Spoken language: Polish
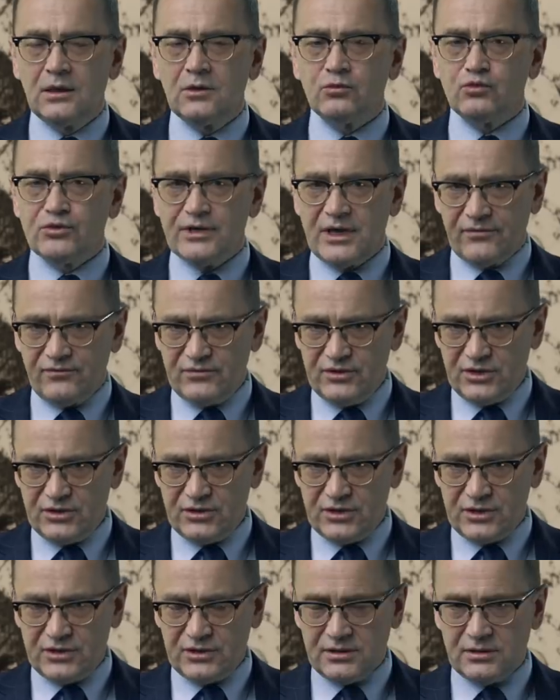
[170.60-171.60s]

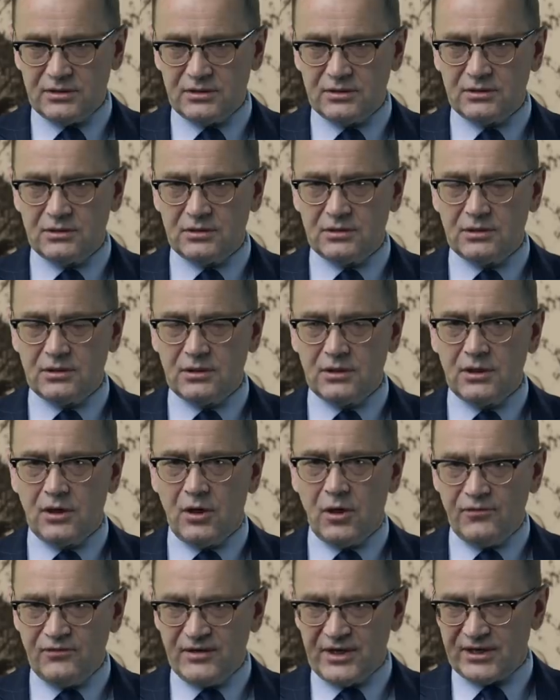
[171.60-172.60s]
Ujawnienie
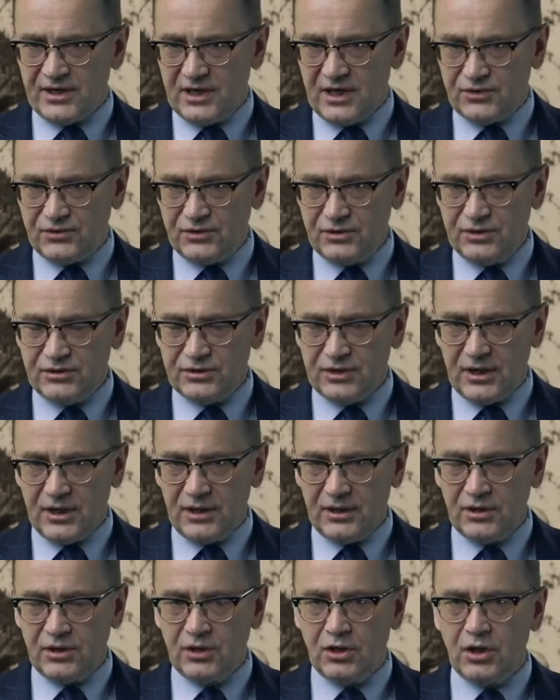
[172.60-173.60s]
ofiar
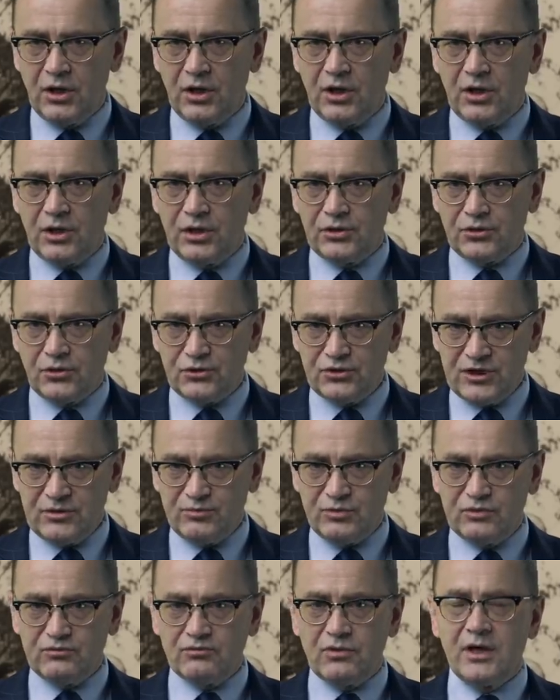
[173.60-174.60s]
Katynia to nie
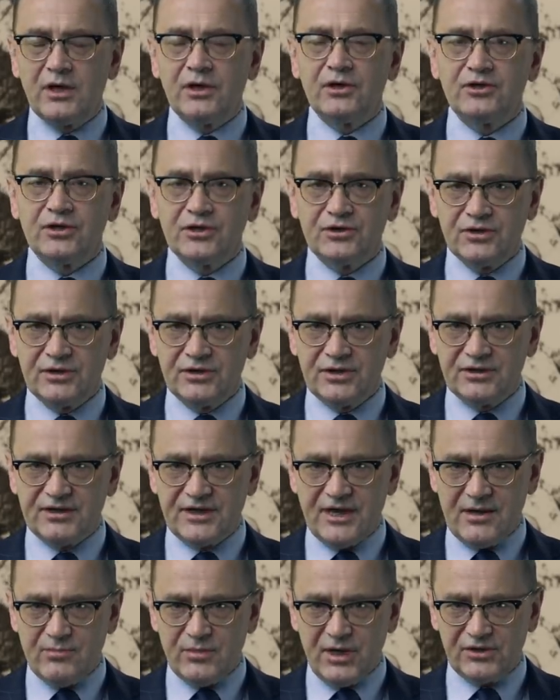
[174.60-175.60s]
był jedyny
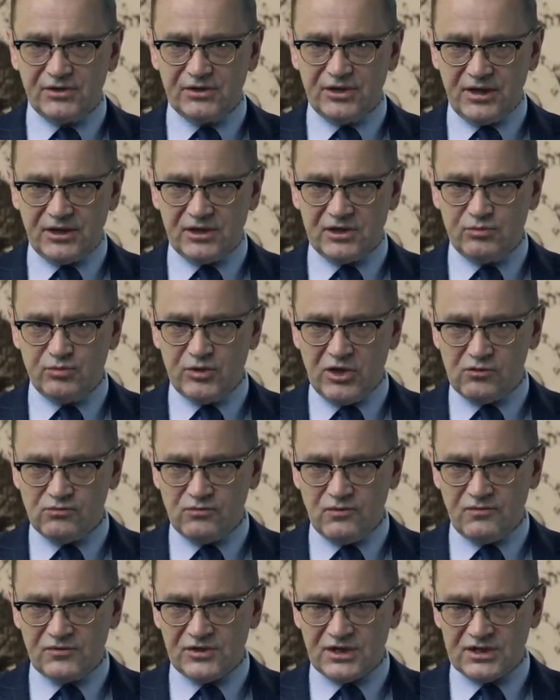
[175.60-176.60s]
dramat, jaki miał
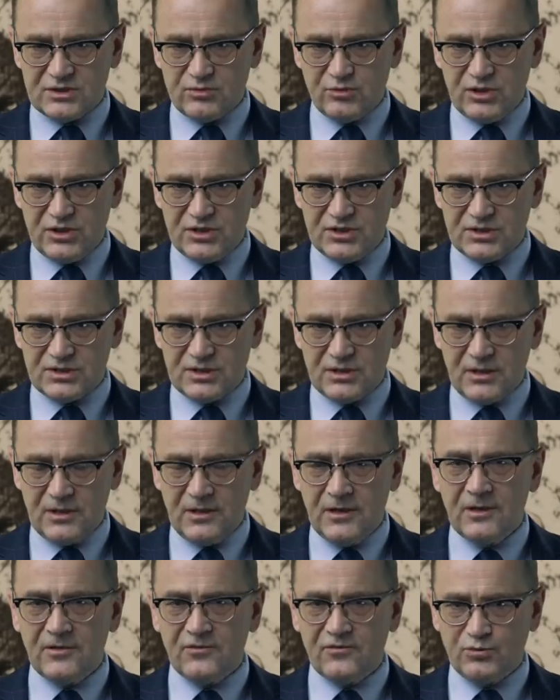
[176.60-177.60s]
wówczas miejsce
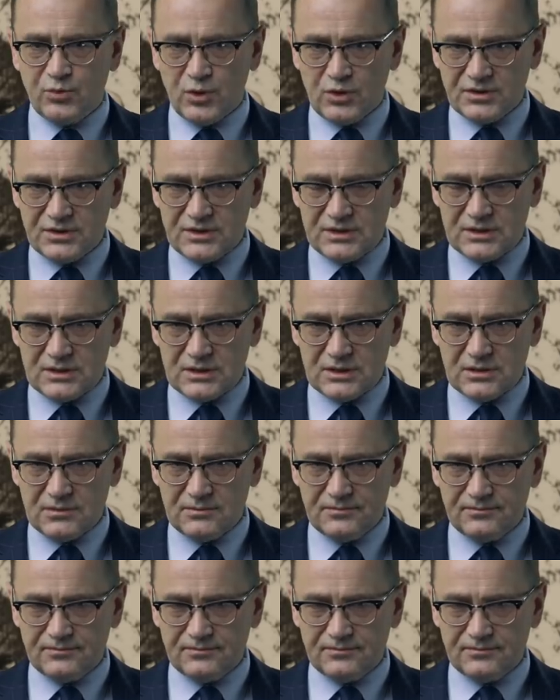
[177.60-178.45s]
w Polsce.